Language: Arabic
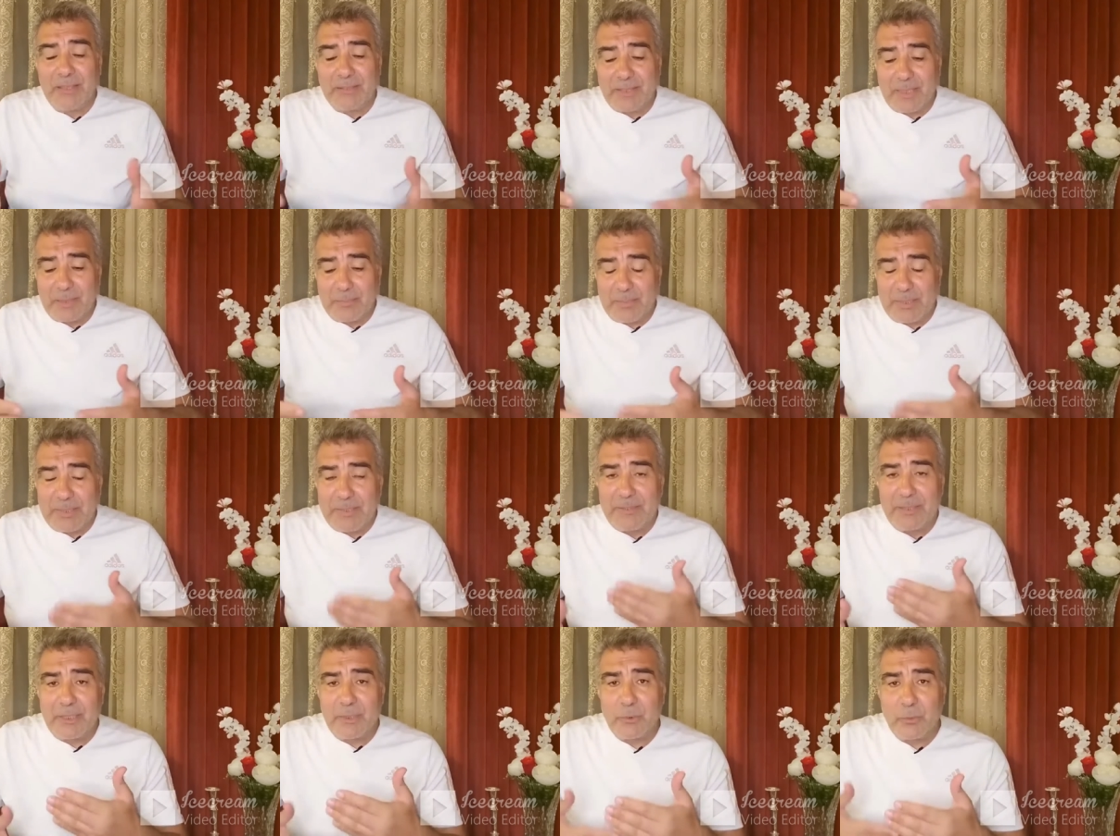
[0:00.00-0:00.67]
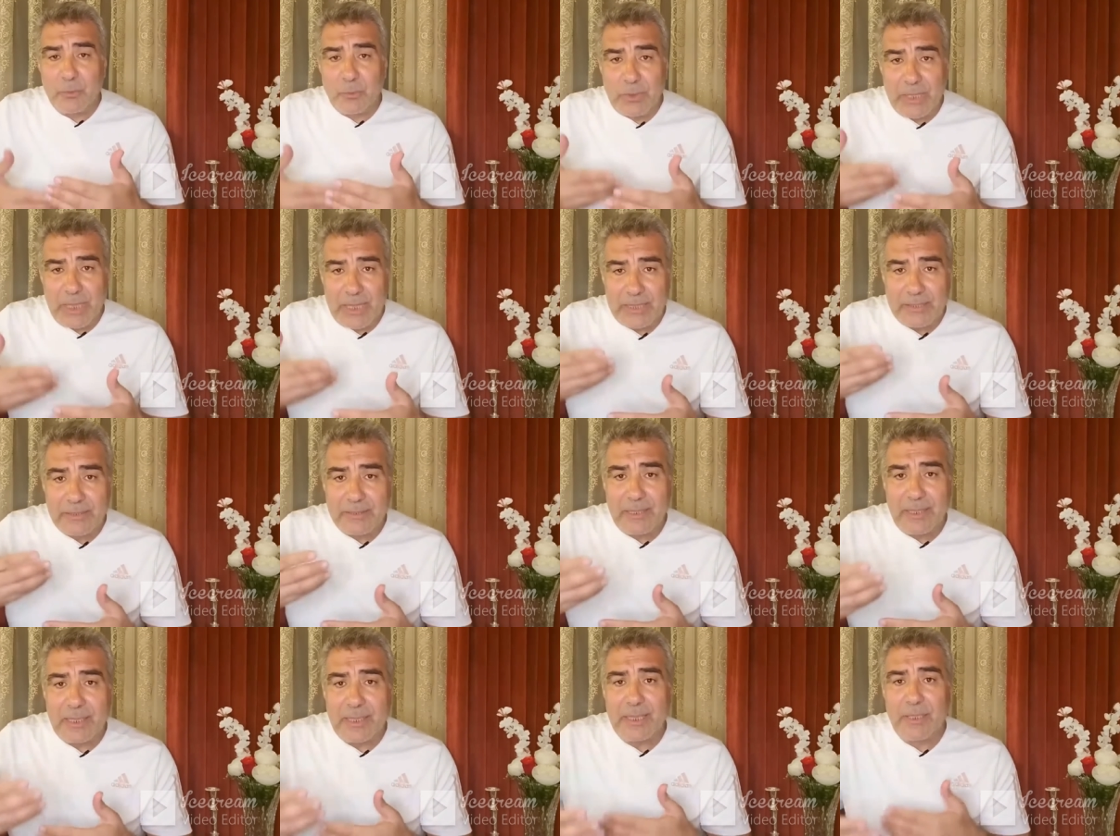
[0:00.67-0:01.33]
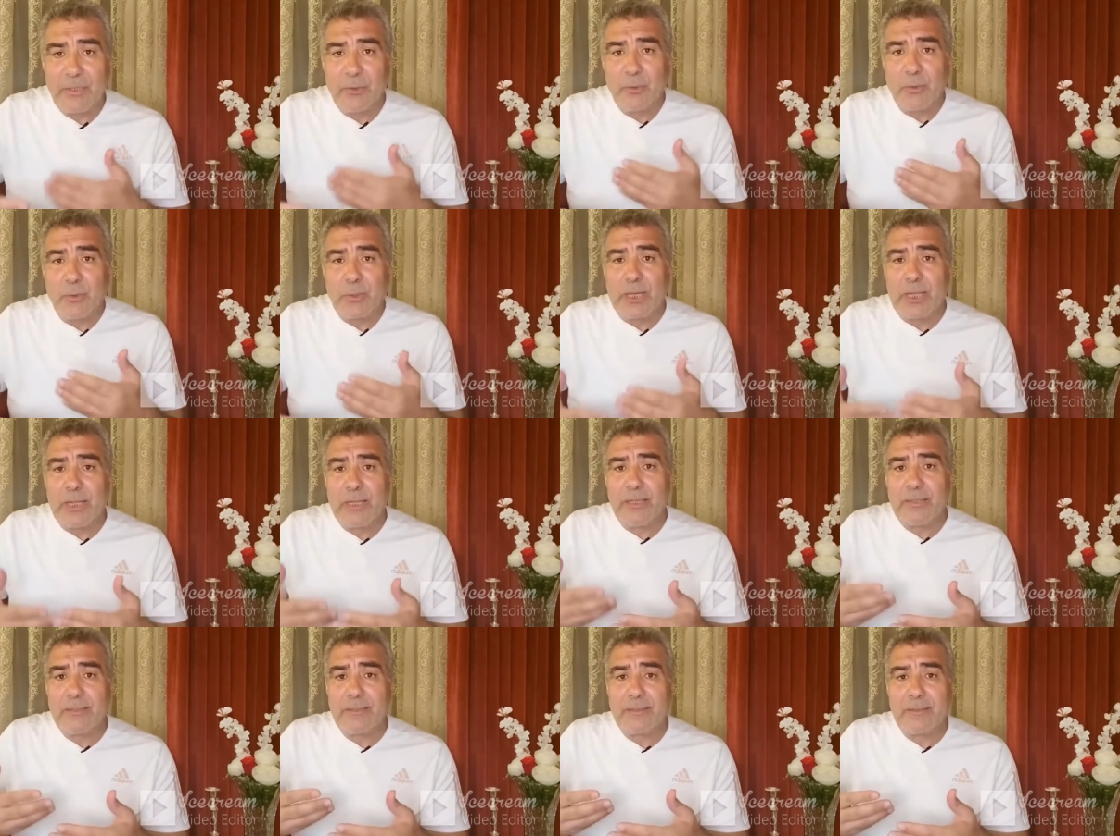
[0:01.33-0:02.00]
طيب إذا هناك
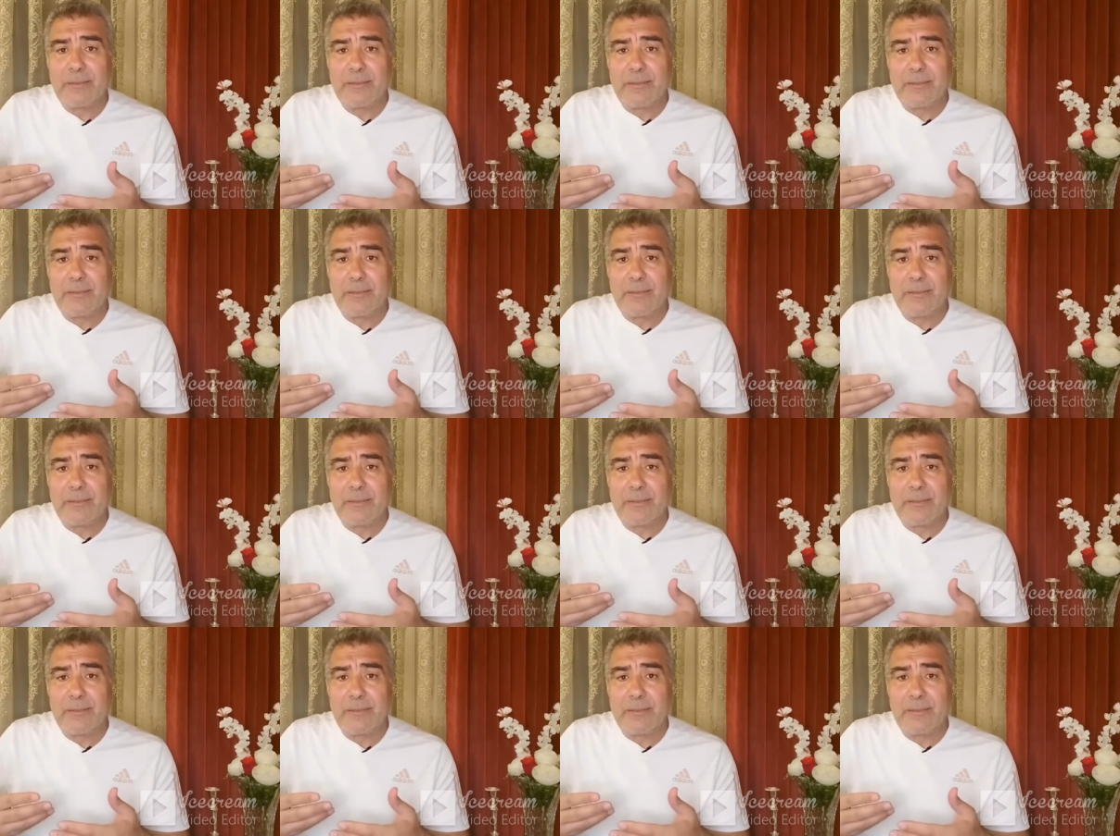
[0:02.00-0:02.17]
تغيرات